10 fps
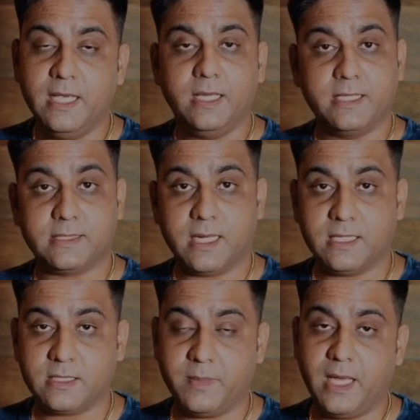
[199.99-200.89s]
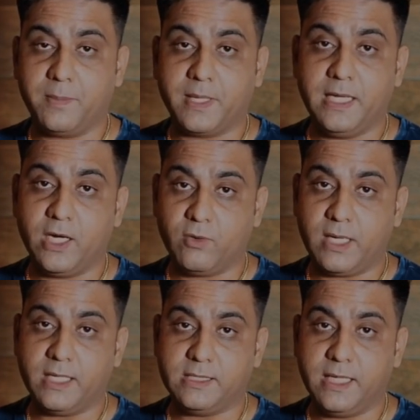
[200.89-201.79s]
ये सारा समय आपके लिए
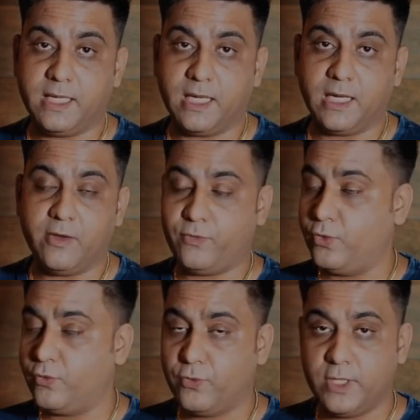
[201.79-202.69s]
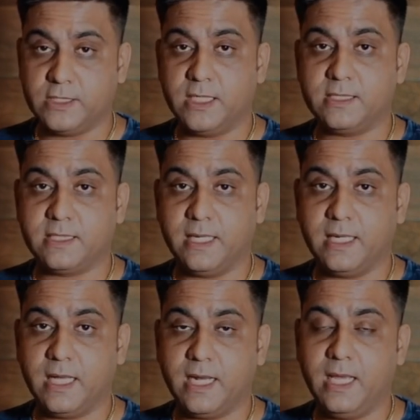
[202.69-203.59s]
एडवांटेज लेकर आ रहा है फ्रूटफुल रिजल्ट्स लेकर
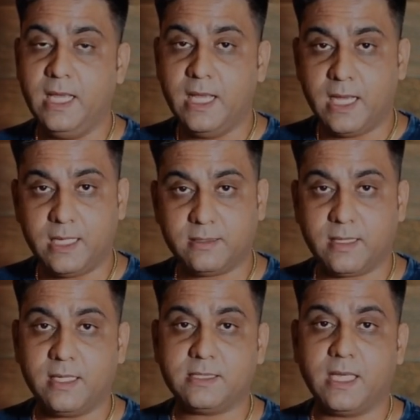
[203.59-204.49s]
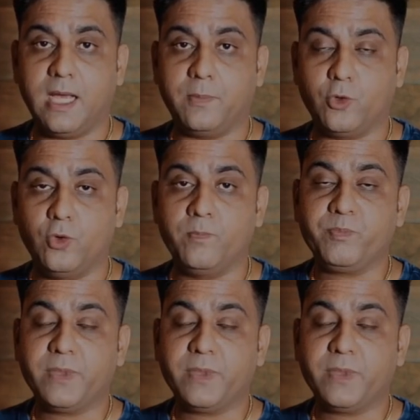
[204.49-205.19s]
आ रहा है हर तरह से आपको